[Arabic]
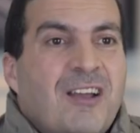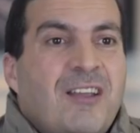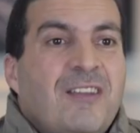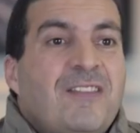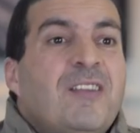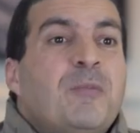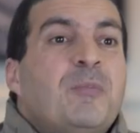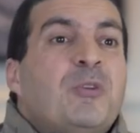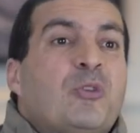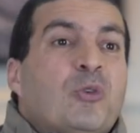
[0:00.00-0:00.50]

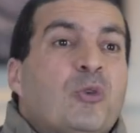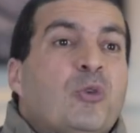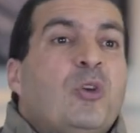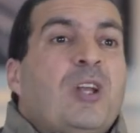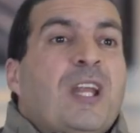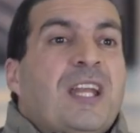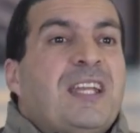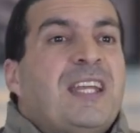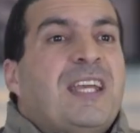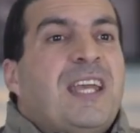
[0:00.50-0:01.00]
قصه
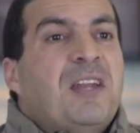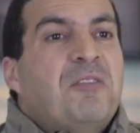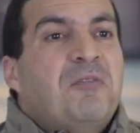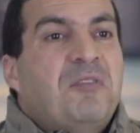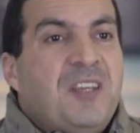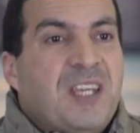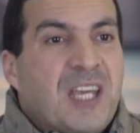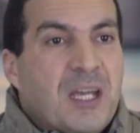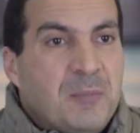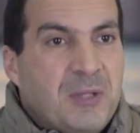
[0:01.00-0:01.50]
بتقول ان كان
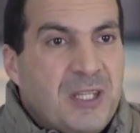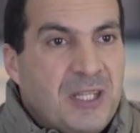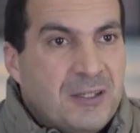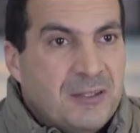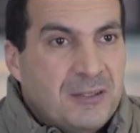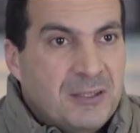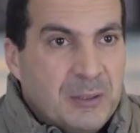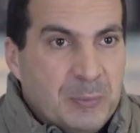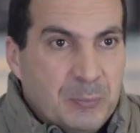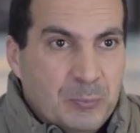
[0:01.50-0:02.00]
في
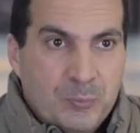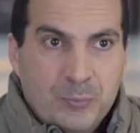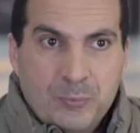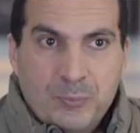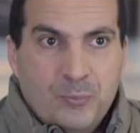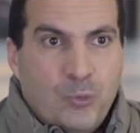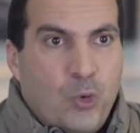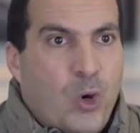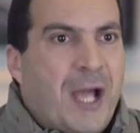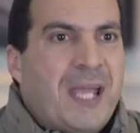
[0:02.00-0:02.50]
امير
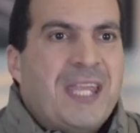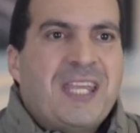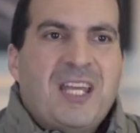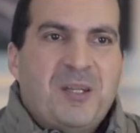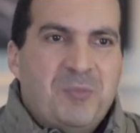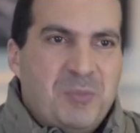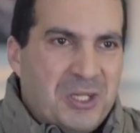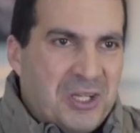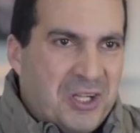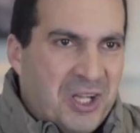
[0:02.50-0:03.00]

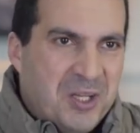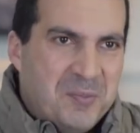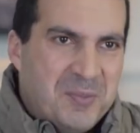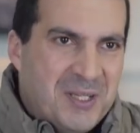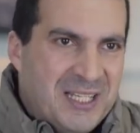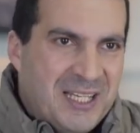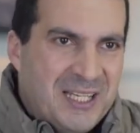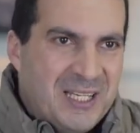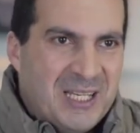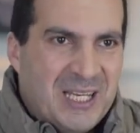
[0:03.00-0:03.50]
معين من
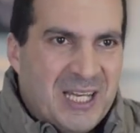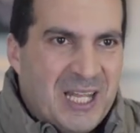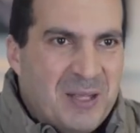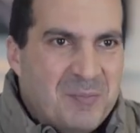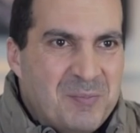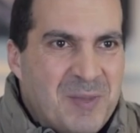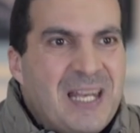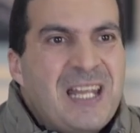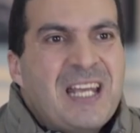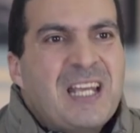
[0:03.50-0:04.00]
قبل
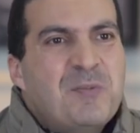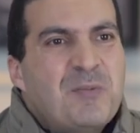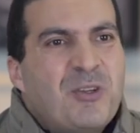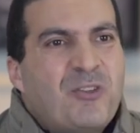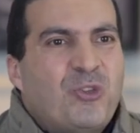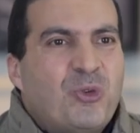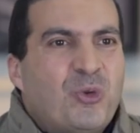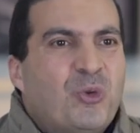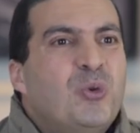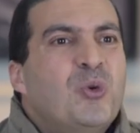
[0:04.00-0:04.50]
الملك
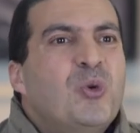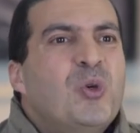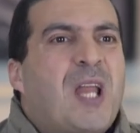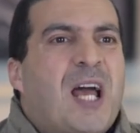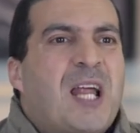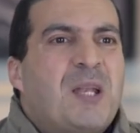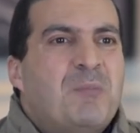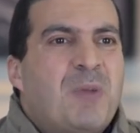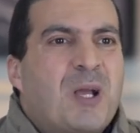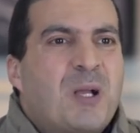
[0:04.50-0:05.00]
مسؤول
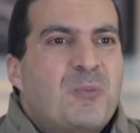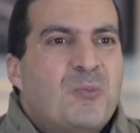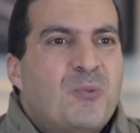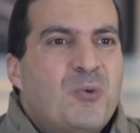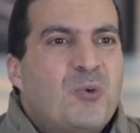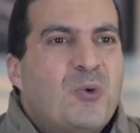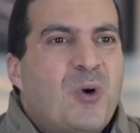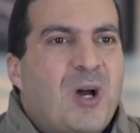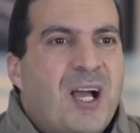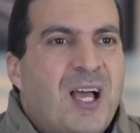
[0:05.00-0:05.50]
عن
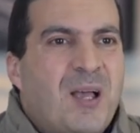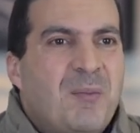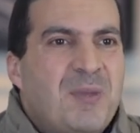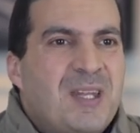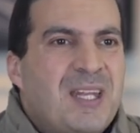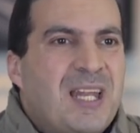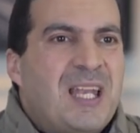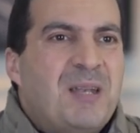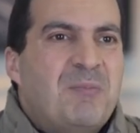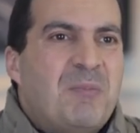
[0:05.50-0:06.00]
مجموعه
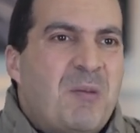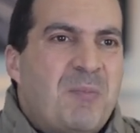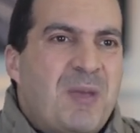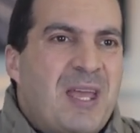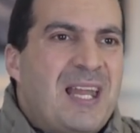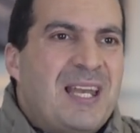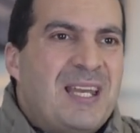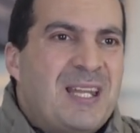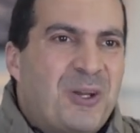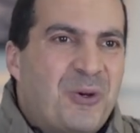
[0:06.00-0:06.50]
من
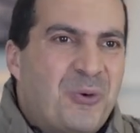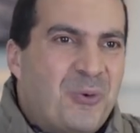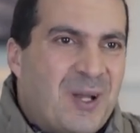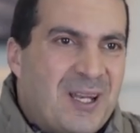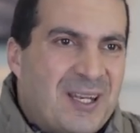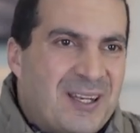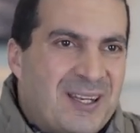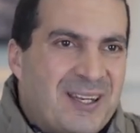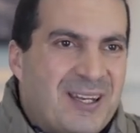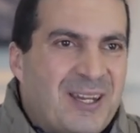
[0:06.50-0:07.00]
الممالك
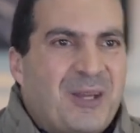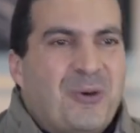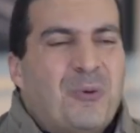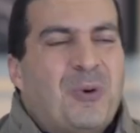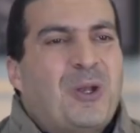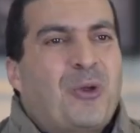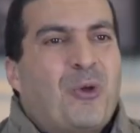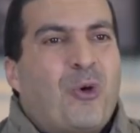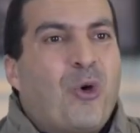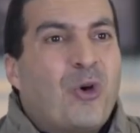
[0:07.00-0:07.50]

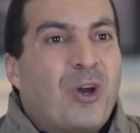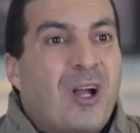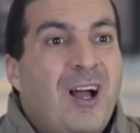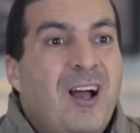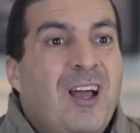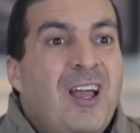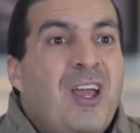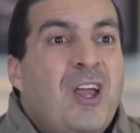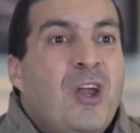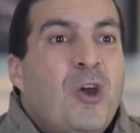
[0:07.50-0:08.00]
والقرى